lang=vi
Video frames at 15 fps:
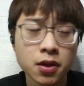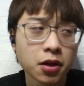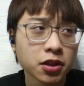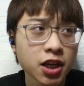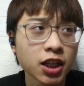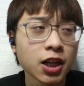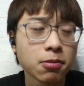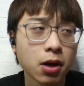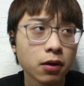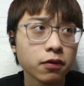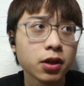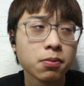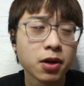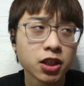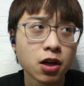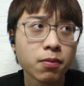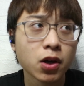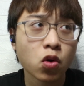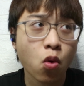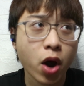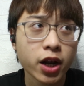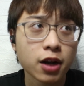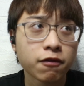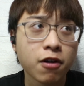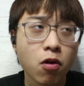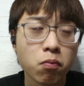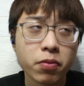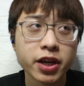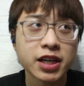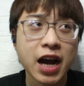thực chất là bởi vì bây giờ mình quay là
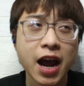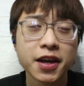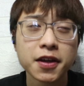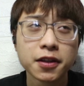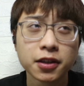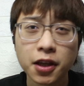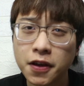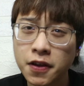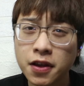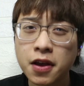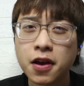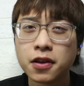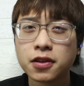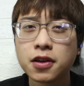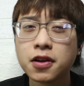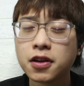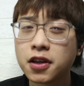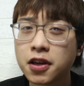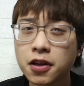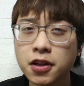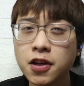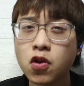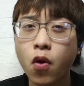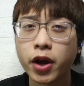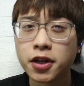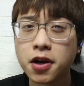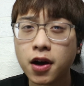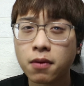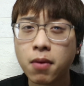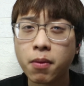phòng mình khá yên tĩnh nhưng khi đi ngoài
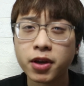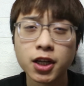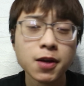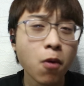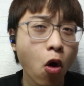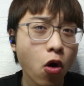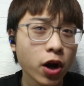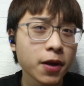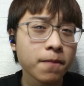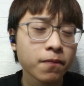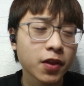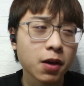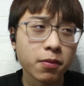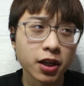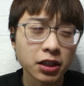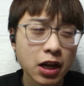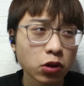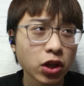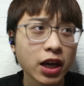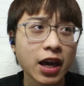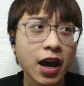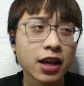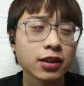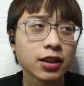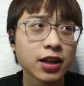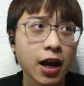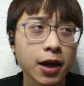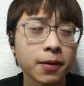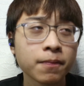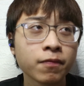đường mà mình đi bộ ấy thì mình đeo tai nghe như thế
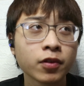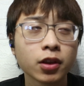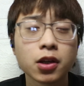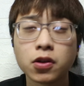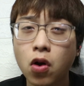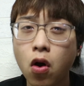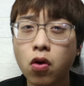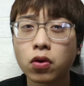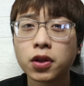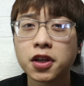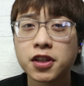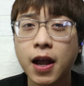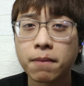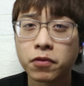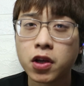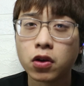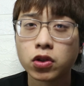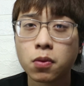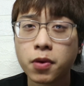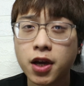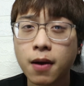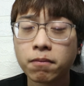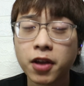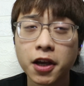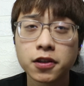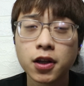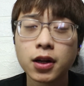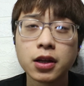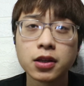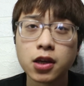này thì nó có thể giảm thiểu cho mình âm thanh
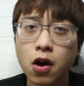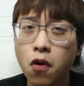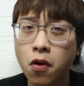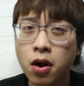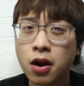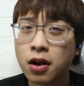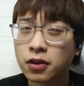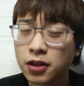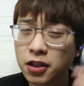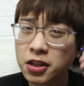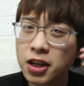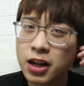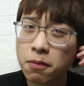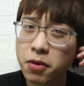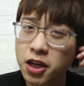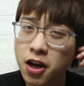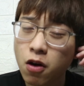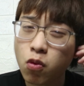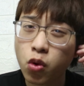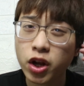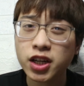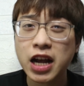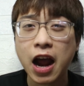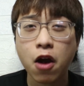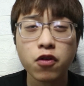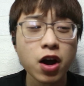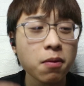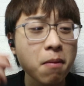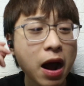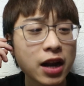rất là nhiều tất nhiên là mình không khuyến cáo
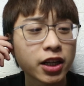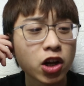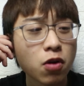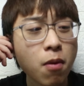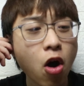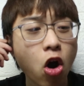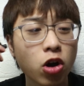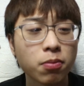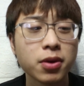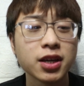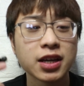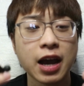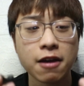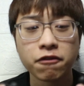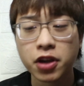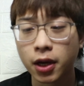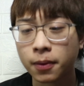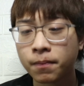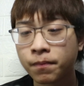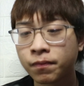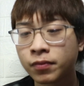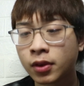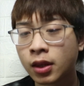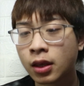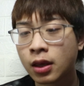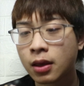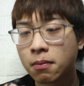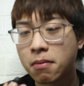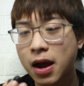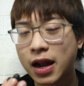các bạn nếu mà hỏi mình cái việc
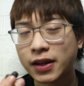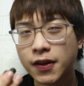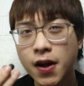mà